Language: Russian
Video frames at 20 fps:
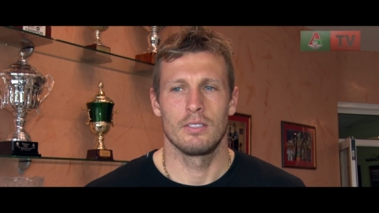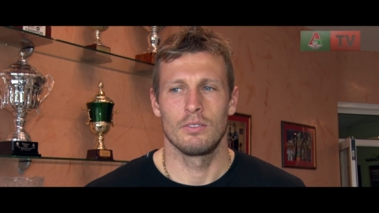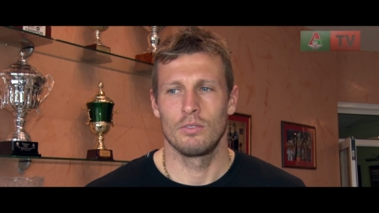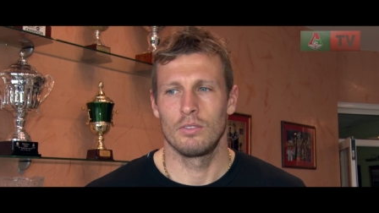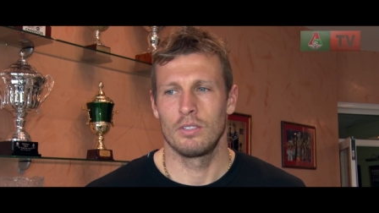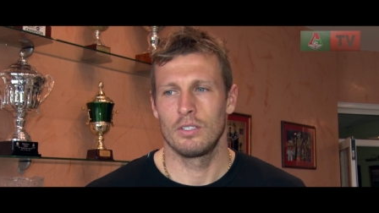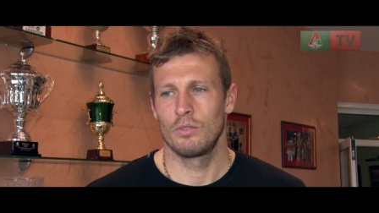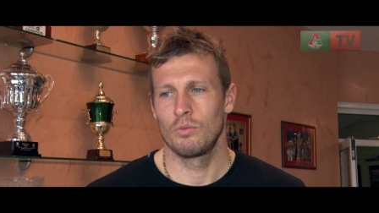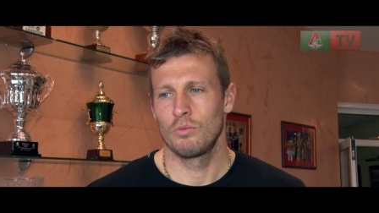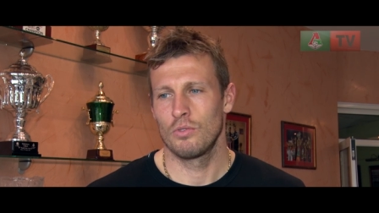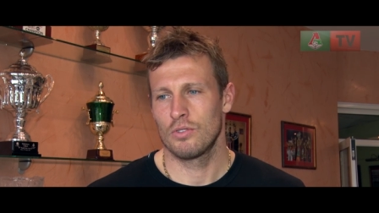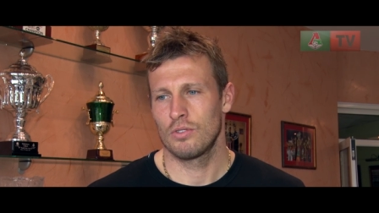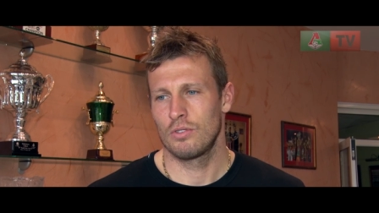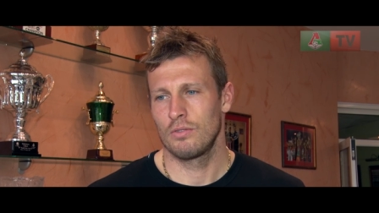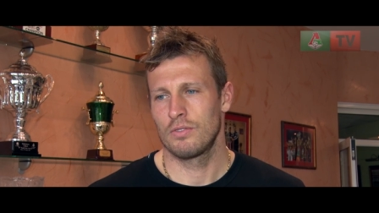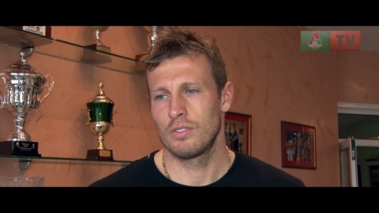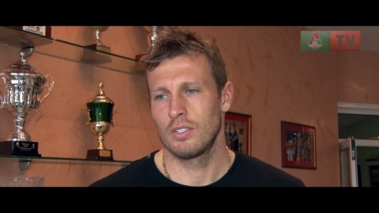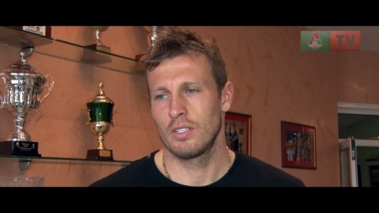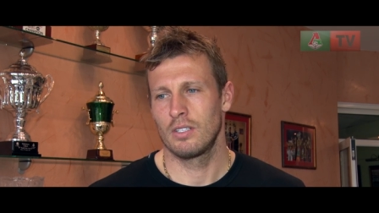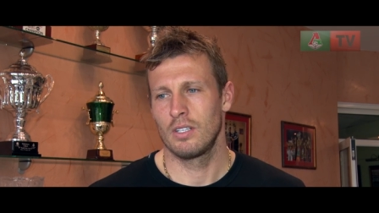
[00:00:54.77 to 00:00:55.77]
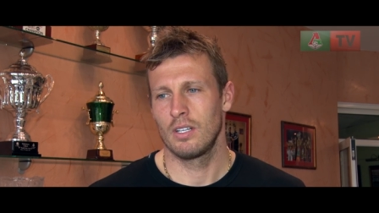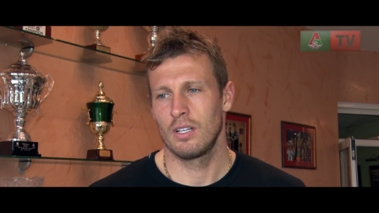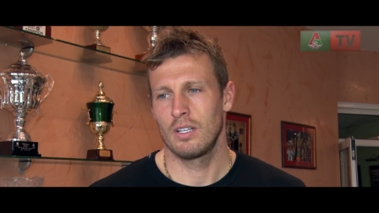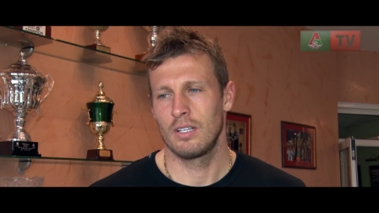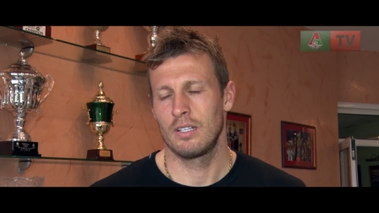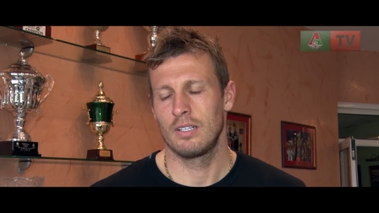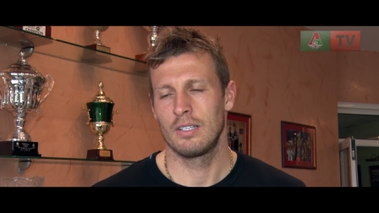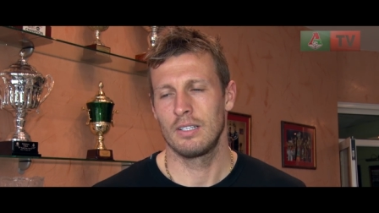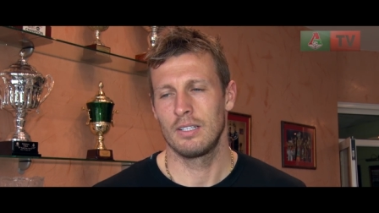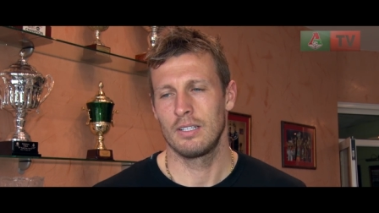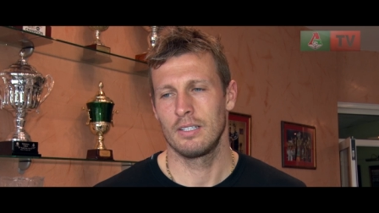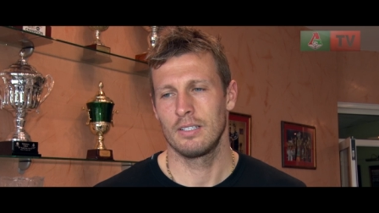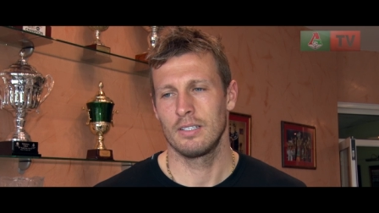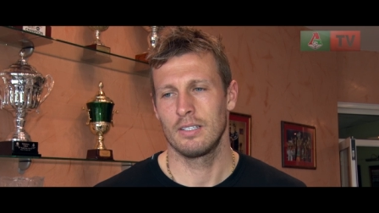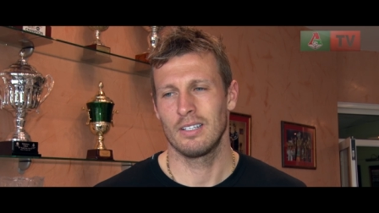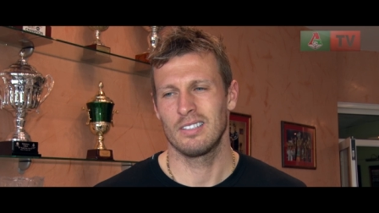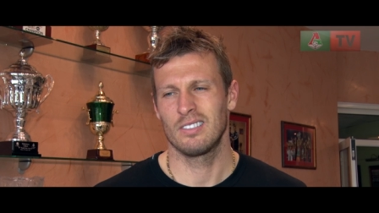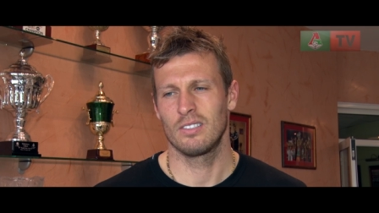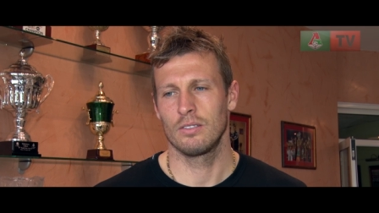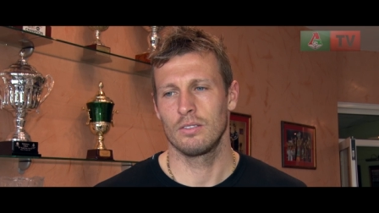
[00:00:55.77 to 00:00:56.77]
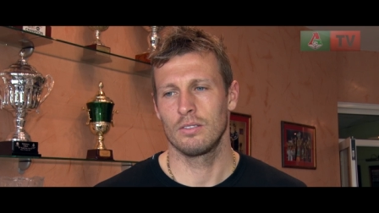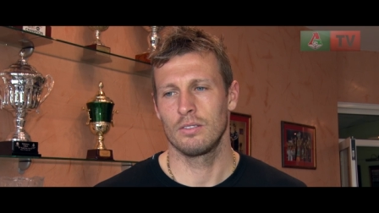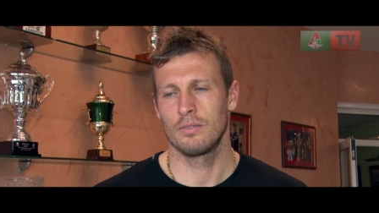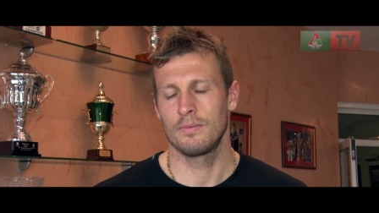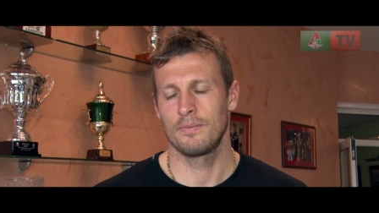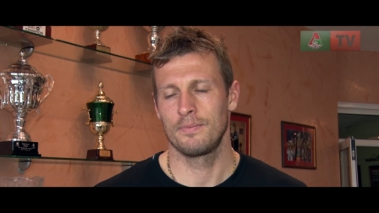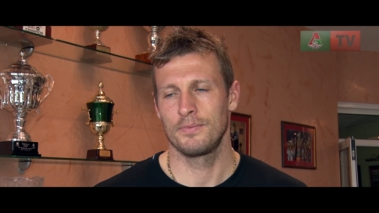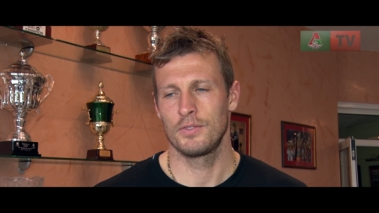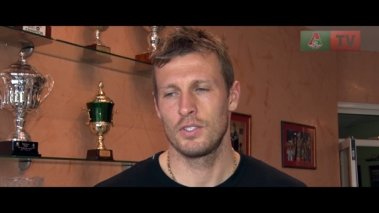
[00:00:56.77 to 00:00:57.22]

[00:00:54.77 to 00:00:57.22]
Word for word: Но я думаю, что всегда как-то